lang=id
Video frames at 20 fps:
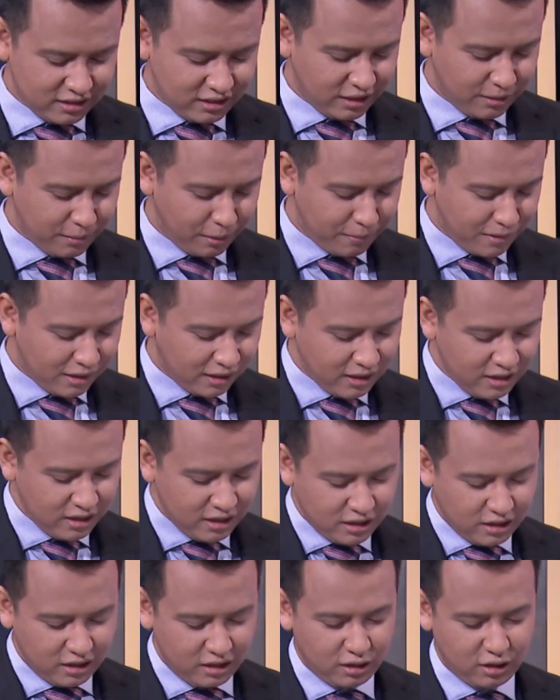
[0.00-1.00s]
Di sini memang
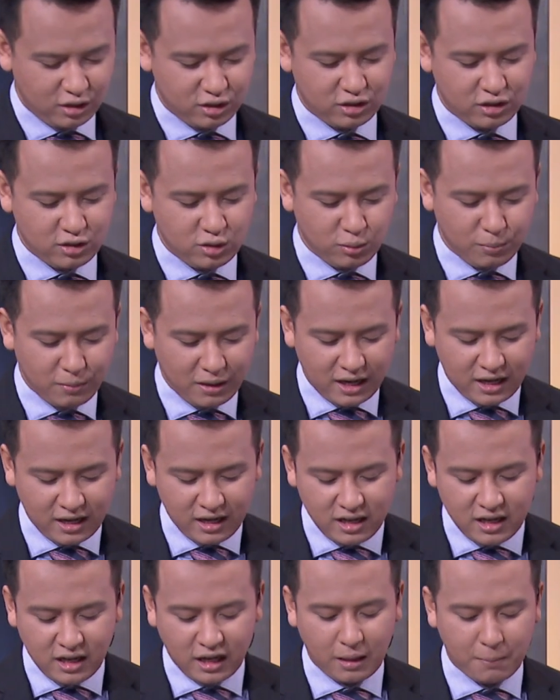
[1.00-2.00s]
uh,
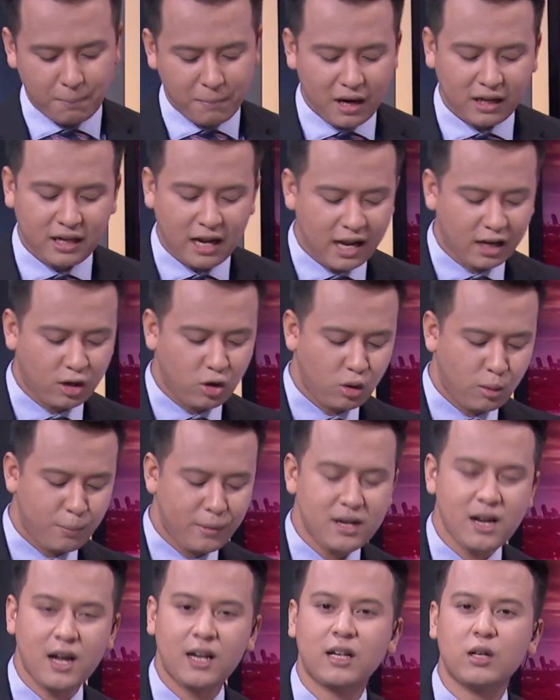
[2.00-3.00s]
sejumlah lembaga
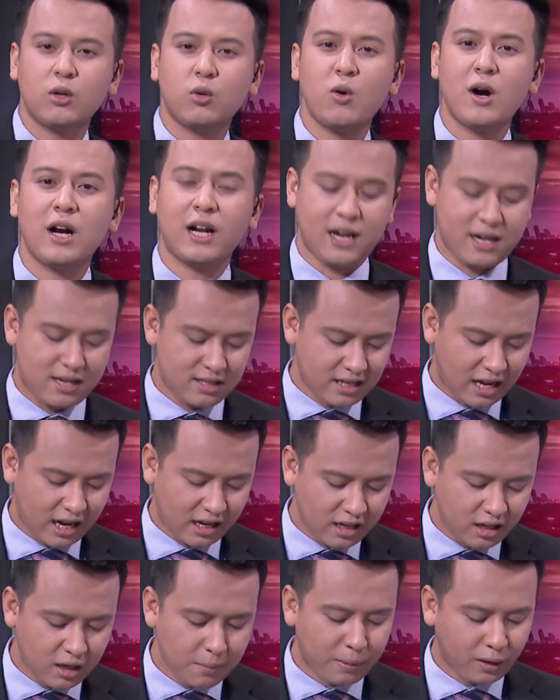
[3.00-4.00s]
ekonomi dan keuangan
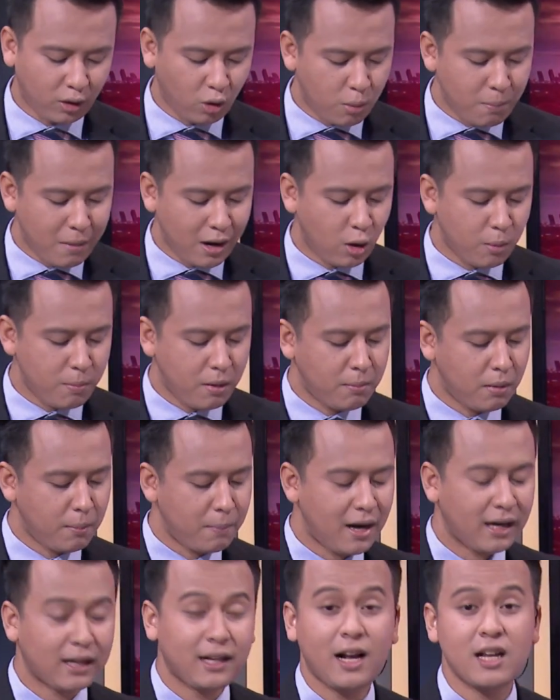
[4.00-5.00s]
saling berlomba-lomba
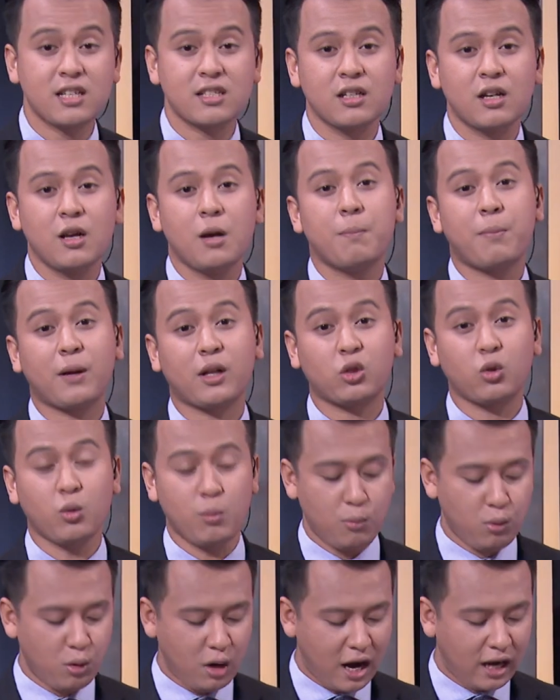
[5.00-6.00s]
memangkas
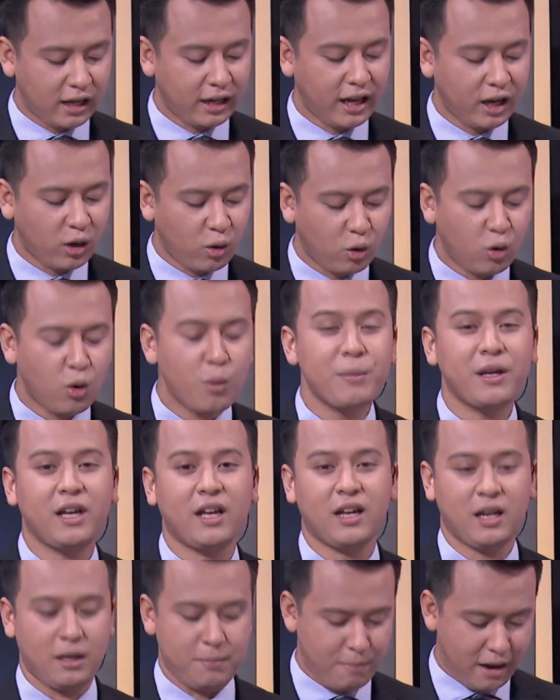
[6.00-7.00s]
pertumbuhan
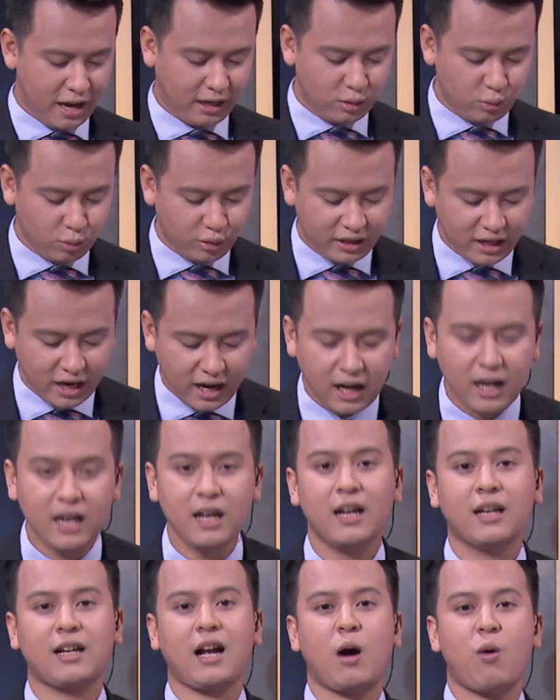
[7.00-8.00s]
ekonomi, baik dunia,
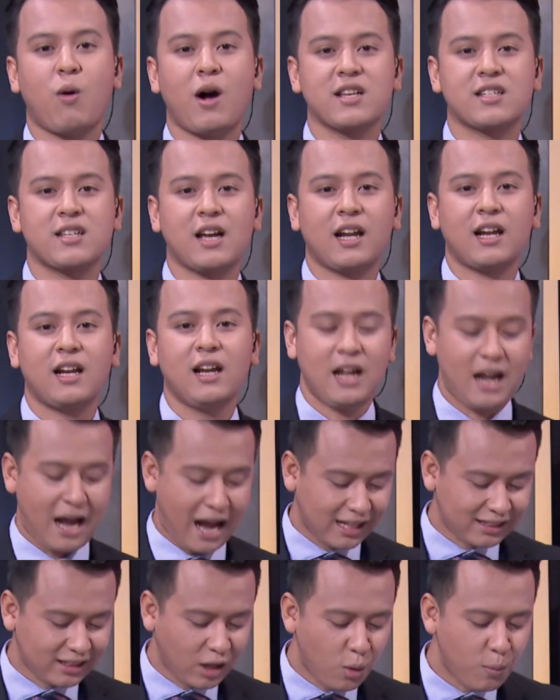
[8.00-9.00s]
kawasan,
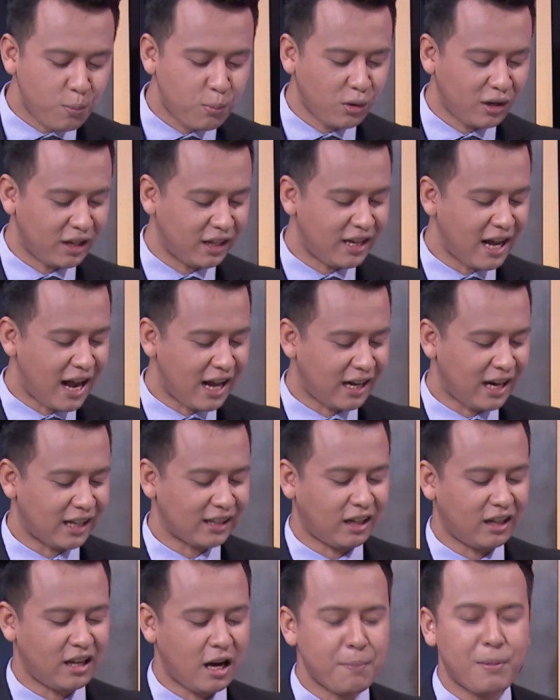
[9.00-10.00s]
ataupun negara
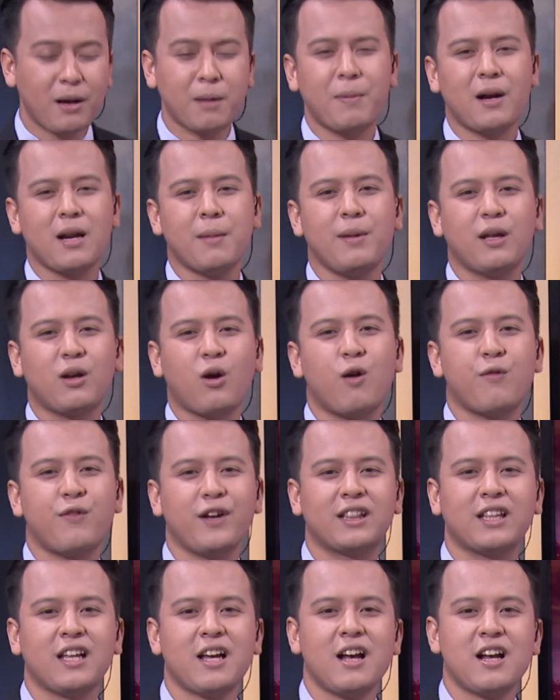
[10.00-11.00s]
terdampak pandemi
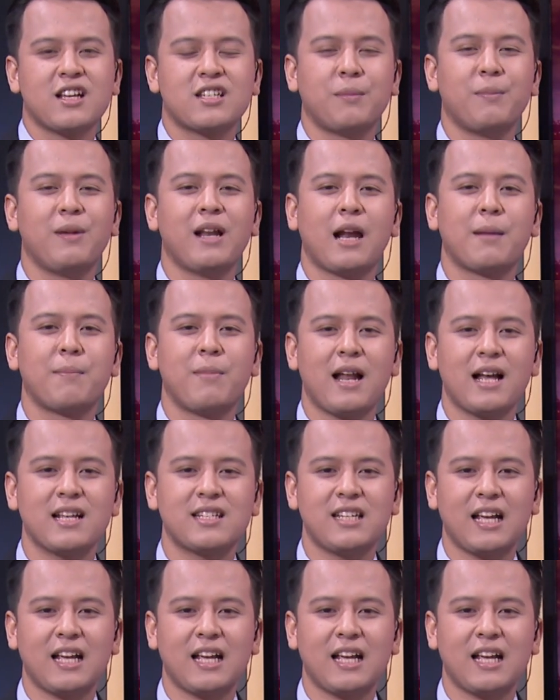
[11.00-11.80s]
COVID-19